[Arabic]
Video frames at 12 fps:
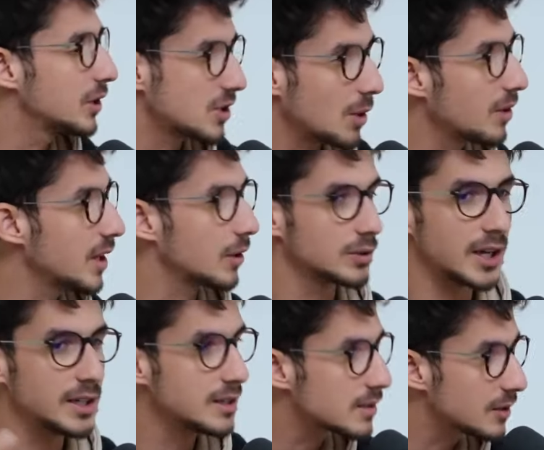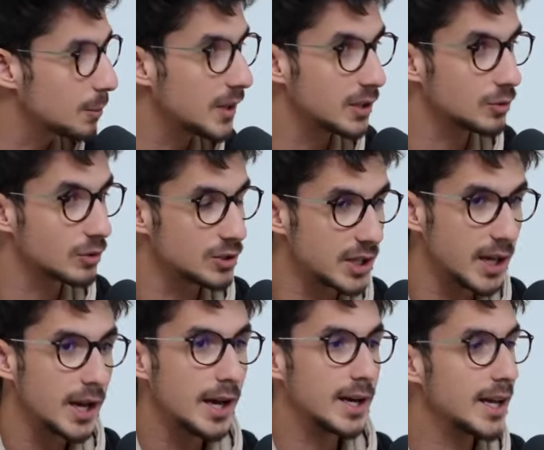وكالجو هذاك وتخلي الناس تبيت وكل شيء
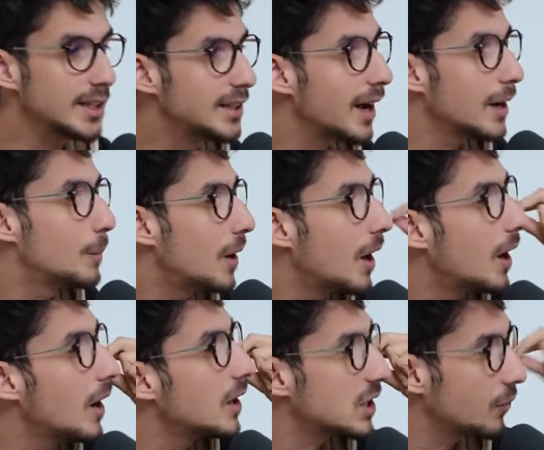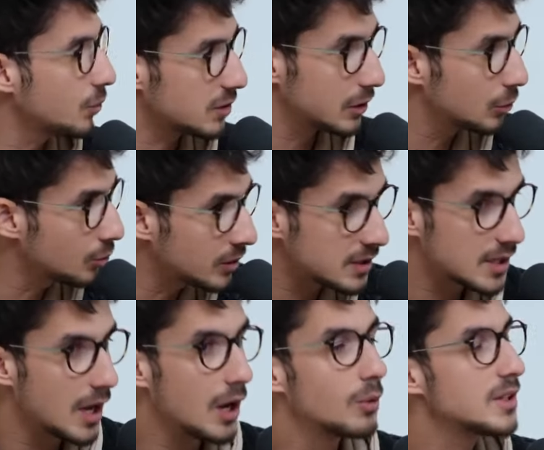راهي تدخل برشا فلوس لتونس
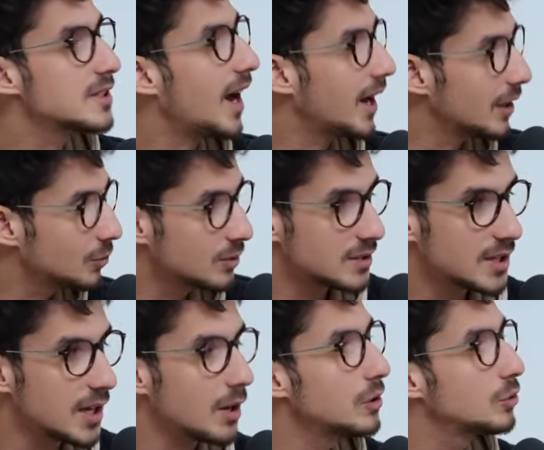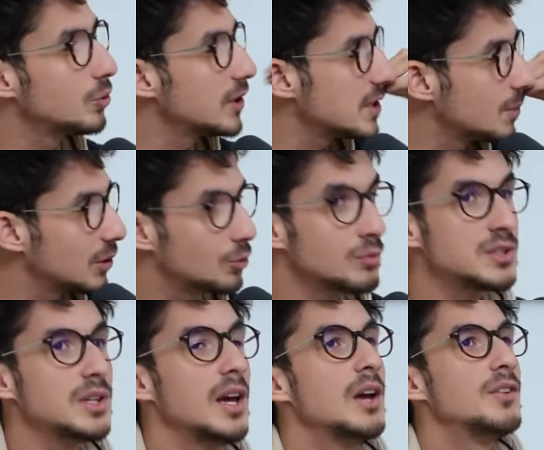وللصحراء التونسيه وللتوريزم
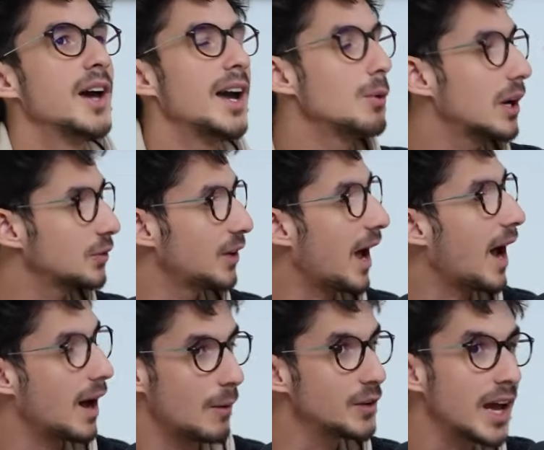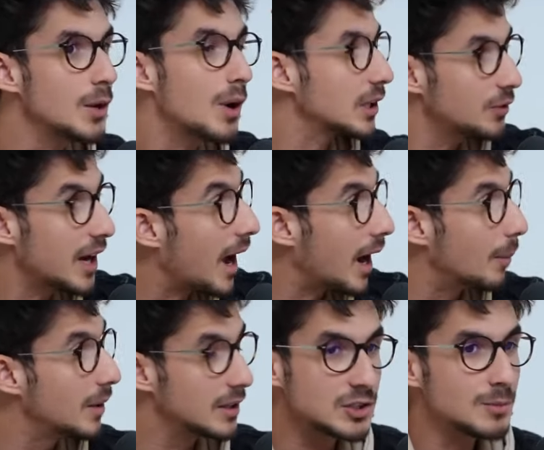التونسي في اي وقت في العام في اي وقت في العام
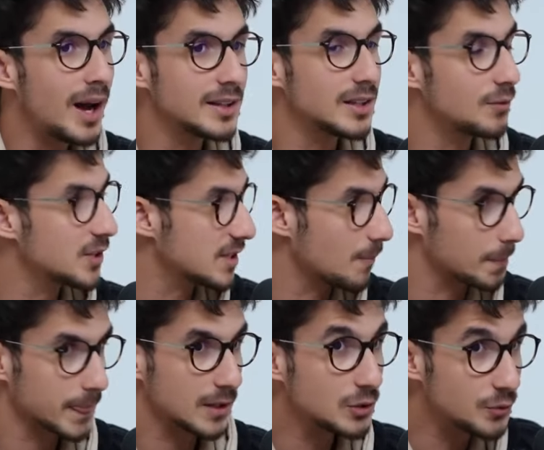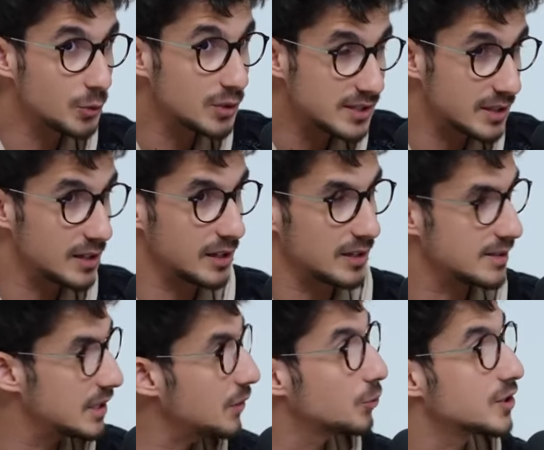تنجم حتى في صوت في وسط
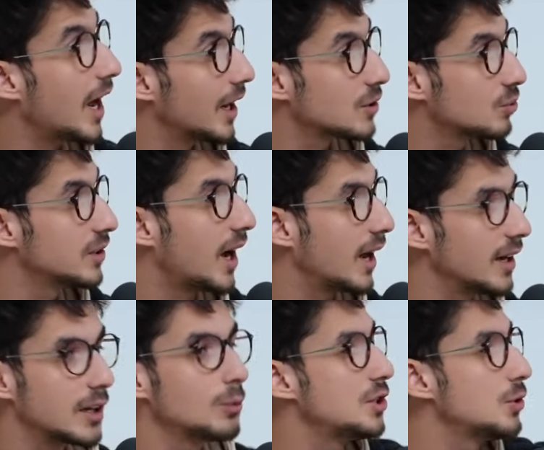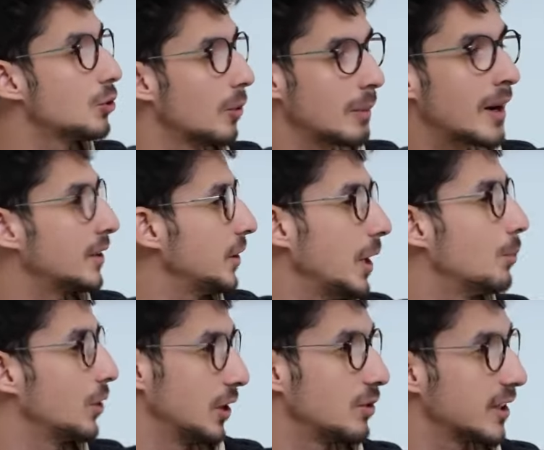السيف والصحراء السخونه على الاخر ويجيو كمان خاطر يحبوا
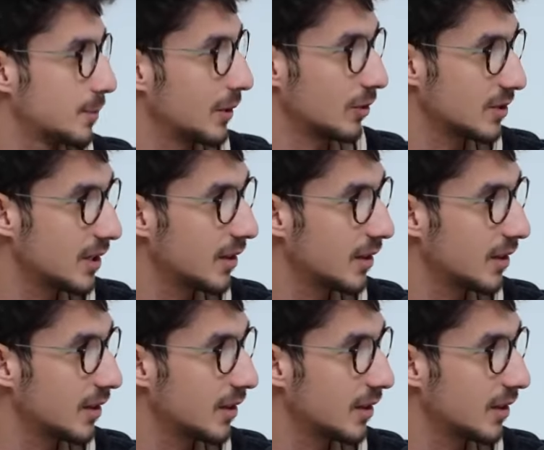يعيشوا الاكسبيرونس